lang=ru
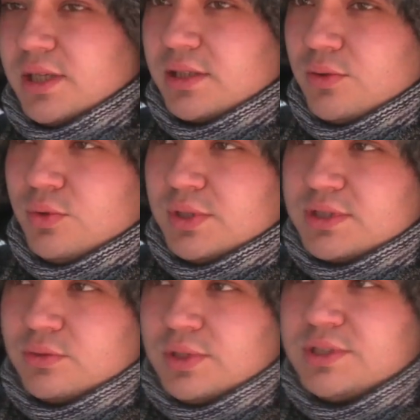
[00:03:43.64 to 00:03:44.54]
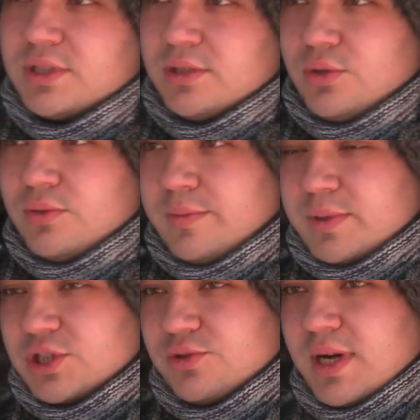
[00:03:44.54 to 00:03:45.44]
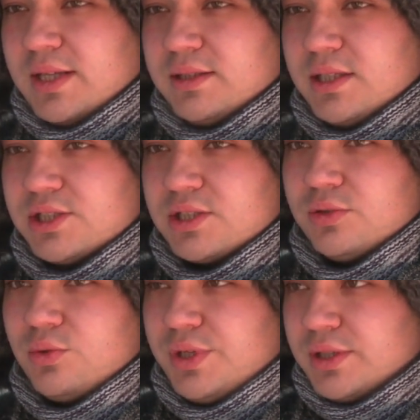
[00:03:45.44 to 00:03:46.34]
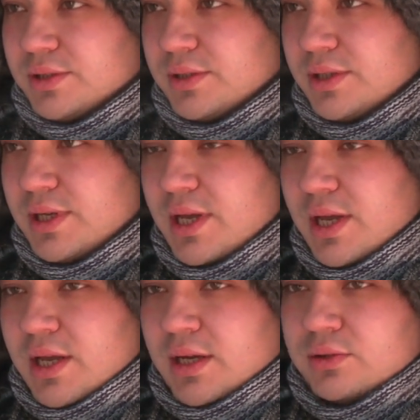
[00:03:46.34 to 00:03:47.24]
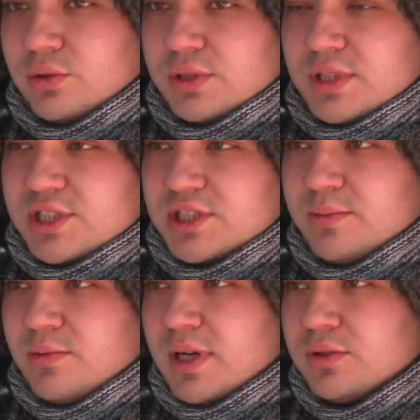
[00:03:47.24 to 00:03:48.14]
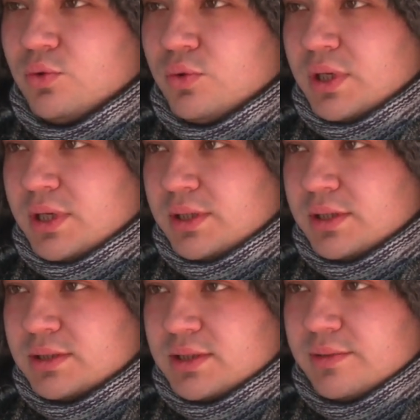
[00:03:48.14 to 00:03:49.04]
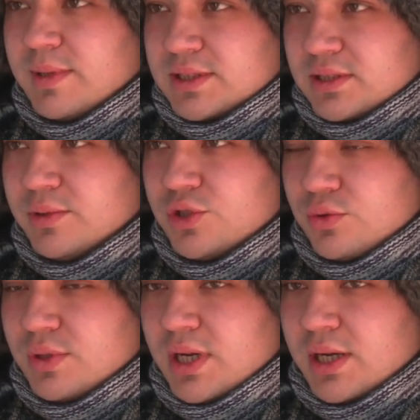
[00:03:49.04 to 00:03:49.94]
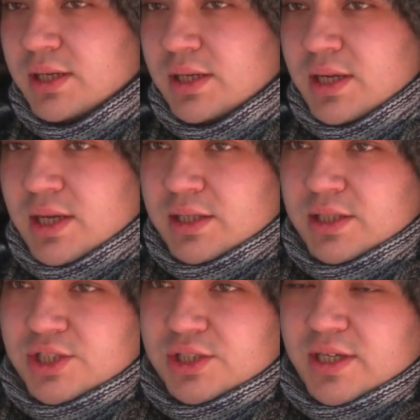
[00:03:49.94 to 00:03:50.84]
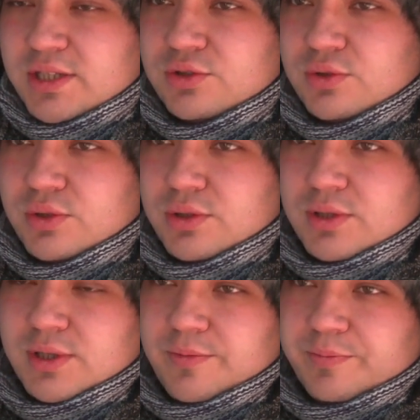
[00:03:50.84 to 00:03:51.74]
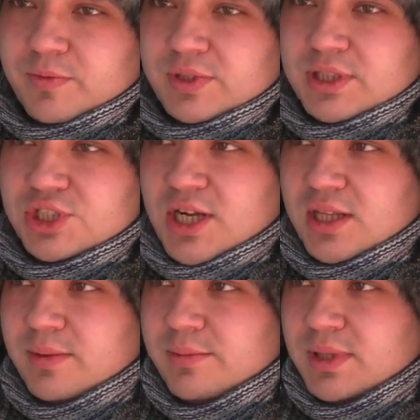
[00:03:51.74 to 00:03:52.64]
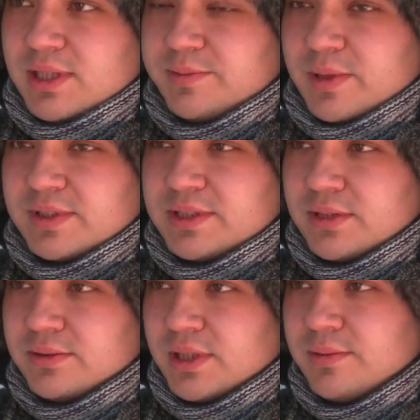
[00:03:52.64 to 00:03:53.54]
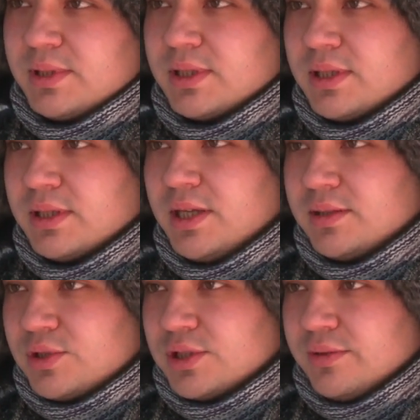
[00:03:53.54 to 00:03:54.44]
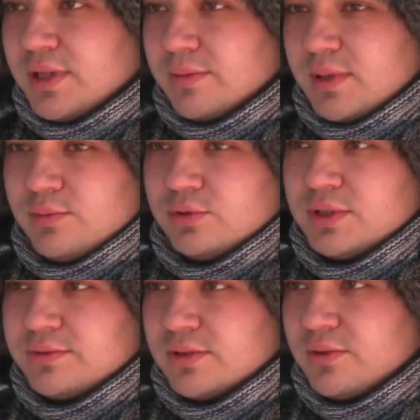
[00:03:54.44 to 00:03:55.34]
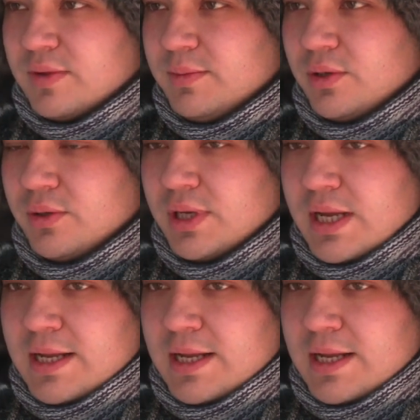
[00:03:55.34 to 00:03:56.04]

На этой улице, улица Кленовая, проживает наш конкурент, который также добывает уголь, занимается добычей угля. Я считаю, что вот эта жалоба была спровоцирована именно этим человеком, я не буду назвать его фамилию,